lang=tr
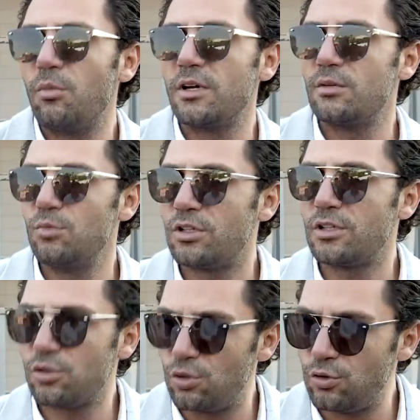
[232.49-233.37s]
Madem bu
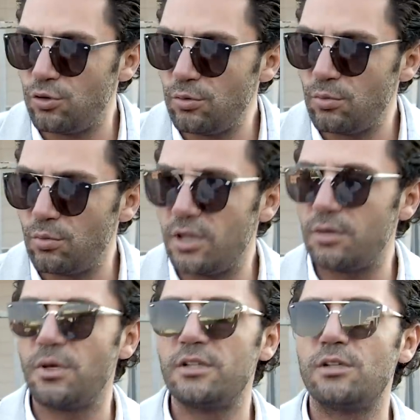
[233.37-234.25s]
kadar kötüyüm,
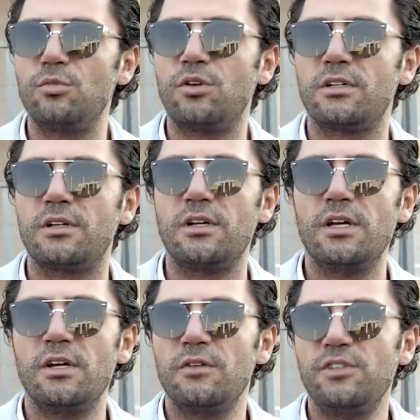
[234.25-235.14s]
madem bu kadar
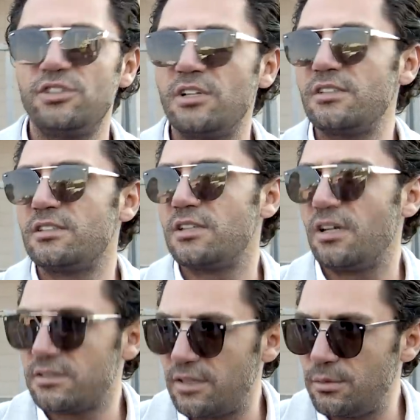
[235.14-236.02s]
vicdansız,
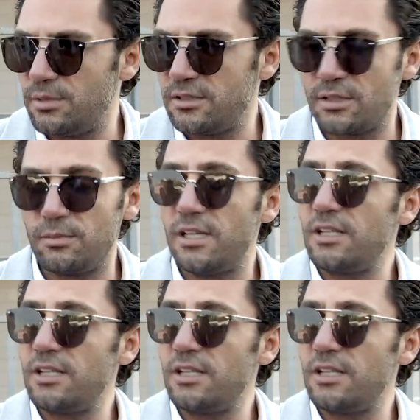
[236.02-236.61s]
gaddar bir insanım.